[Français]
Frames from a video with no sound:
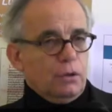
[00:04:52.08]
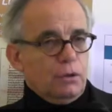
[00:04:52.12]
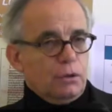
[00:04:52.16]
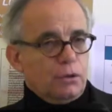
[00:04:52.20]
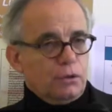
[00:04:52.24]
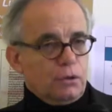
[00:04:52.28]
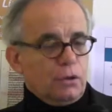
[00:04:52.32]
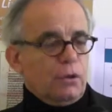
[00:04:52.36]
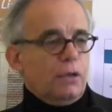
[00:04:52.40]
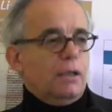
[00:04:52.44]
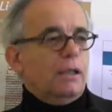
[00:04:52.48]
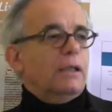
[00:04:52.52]

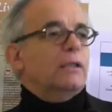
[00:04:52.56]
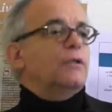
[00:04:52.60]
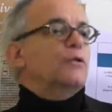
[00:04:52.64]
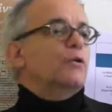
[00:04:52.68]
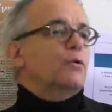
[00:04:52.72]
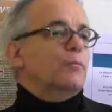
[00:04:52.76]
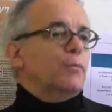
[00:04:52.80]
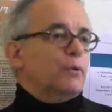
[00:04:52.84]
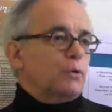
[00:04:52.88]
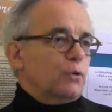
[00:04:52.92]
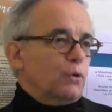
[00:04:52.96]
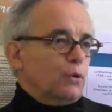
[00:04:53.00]
Seul un
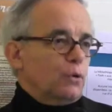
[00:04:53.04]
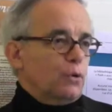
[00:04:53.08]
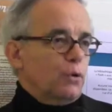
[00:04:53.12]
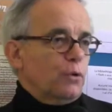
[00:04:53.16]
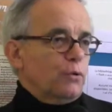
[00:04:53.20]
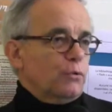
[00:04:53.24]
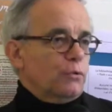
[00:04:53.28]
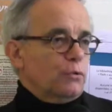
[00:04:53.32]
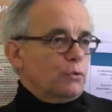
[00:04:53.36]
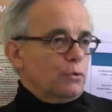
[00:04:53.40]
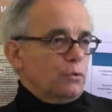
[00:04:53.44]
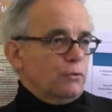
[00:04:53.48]
Dieu peut
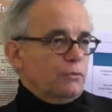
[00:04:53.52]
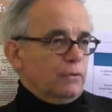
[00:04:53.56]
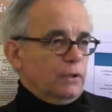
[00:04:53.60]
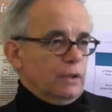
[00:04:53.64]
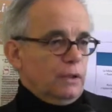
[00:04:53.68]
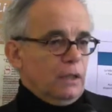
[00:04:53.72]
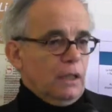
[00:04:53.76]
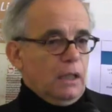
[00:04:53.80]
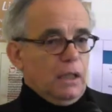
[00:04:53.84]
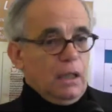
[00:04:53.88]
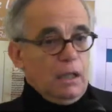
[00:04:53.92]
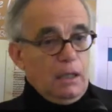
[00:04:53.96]
encore nous
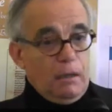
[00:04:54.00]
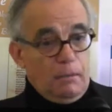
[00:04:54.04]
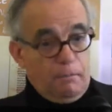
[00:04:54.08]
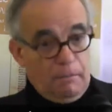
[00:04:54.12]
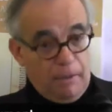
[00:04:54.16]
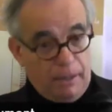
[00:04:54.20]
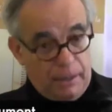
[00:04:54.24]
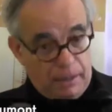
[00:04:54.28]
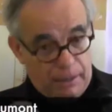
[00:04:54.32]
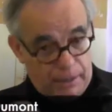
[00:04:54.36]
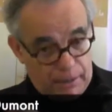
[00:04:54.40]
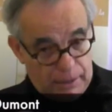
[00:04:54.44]
sauver.
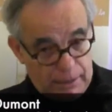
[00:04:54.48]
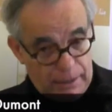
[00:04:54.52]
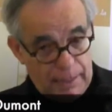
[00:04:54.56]
Mais